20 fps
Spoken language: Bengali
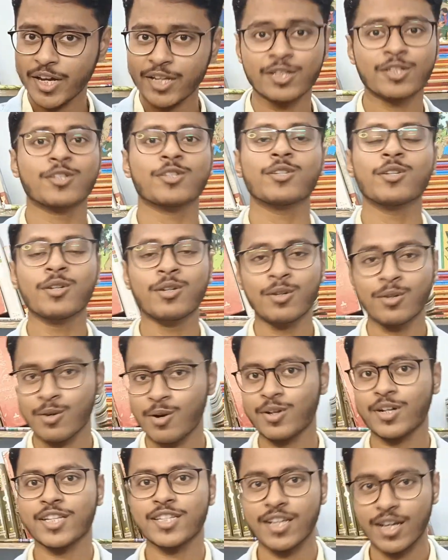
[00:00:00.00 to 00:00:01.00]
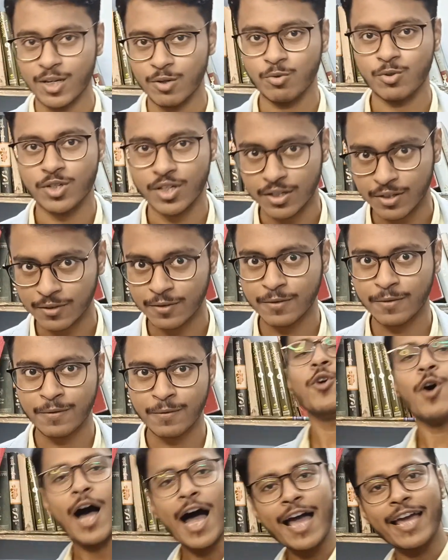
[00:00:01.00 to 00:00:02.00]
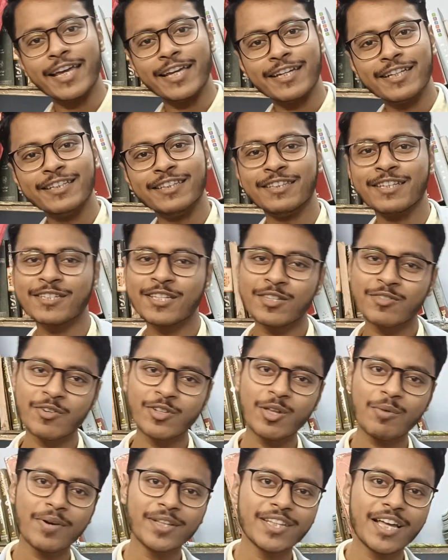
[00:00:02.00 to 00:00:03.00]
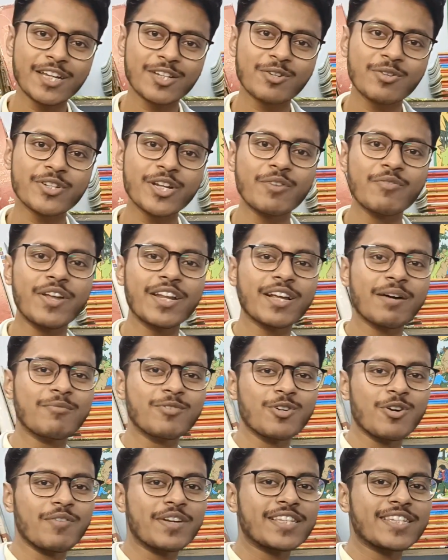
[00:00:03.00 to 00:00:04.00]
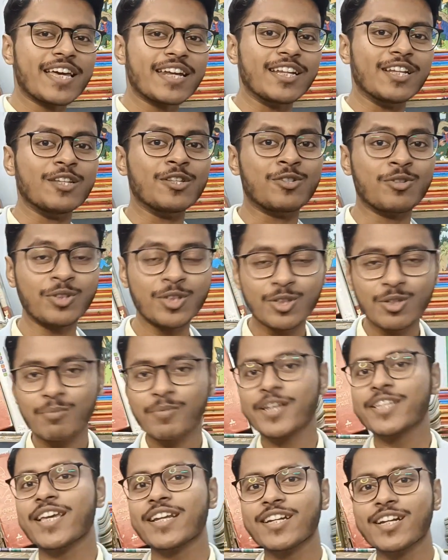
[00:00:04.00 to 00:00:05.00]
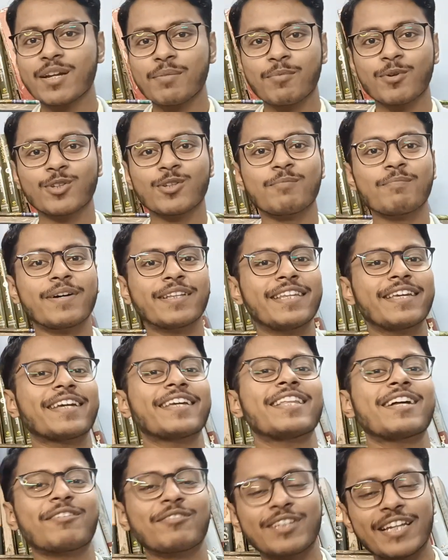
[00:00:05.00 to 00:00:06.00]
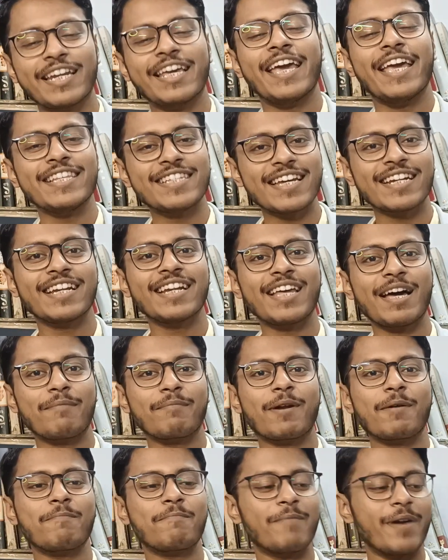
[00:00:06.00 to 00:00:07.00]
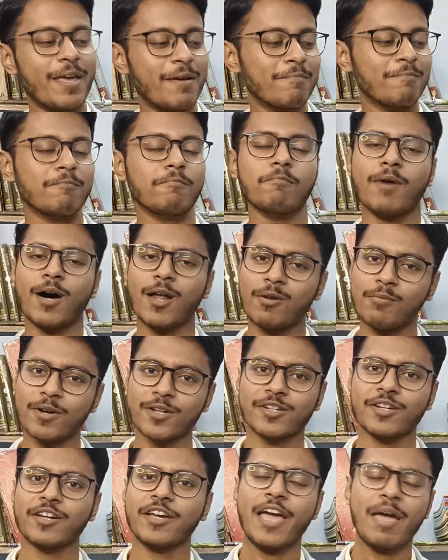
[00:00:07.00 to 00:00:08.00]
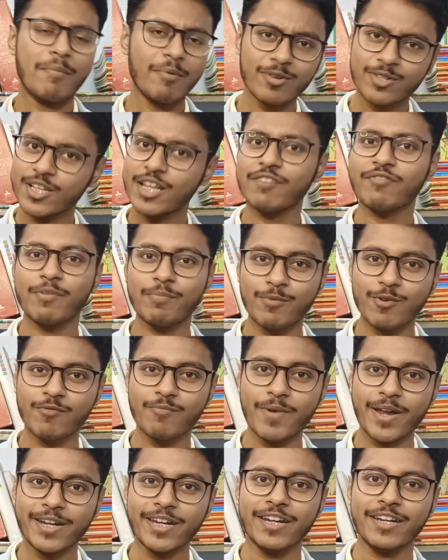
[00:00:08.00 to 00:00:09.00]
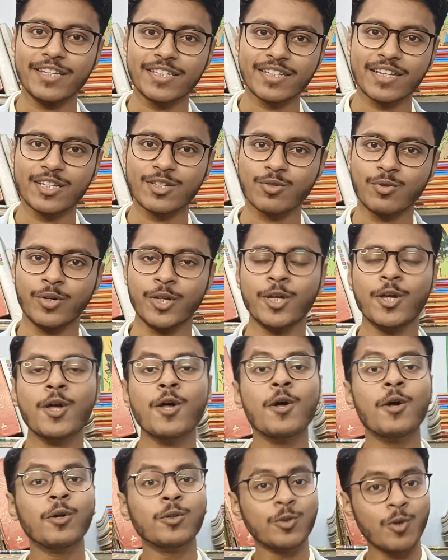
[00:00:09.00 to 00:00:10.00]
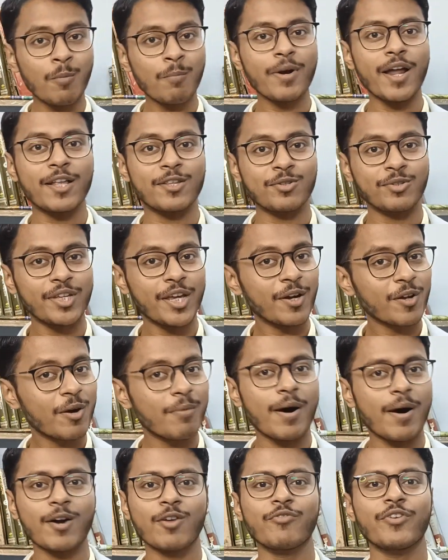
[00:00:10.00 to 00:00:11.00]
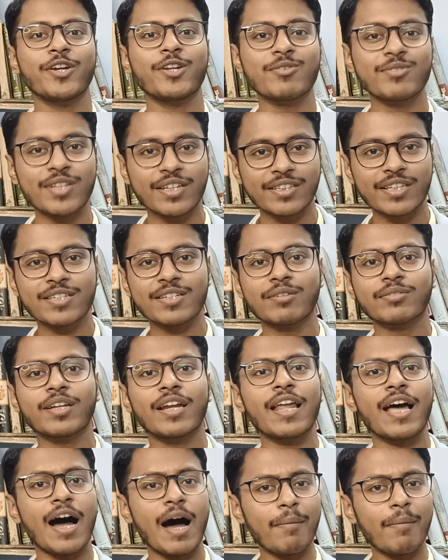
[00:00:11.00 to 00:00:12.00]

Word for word: ইটস নট আ সলিউশন সো হাই দিস ইস রিতমান দাস ঘোষ অ্যান্ড ওয়েলকাম টু আওয়ার চ্যানেল যদি তোমরা এই চ্যানেলটা প্রথমবার দেখে থাকো তাহলে এই চ্যানেলে আমরা প্রেম ভালোবাসা এবং সেলফ ইম্প্রুভমেন্ট নিয়ে ডিসকাস করি তোমরা যদি এরকম আরও ভিডিওস দেখতে চাও তাহলে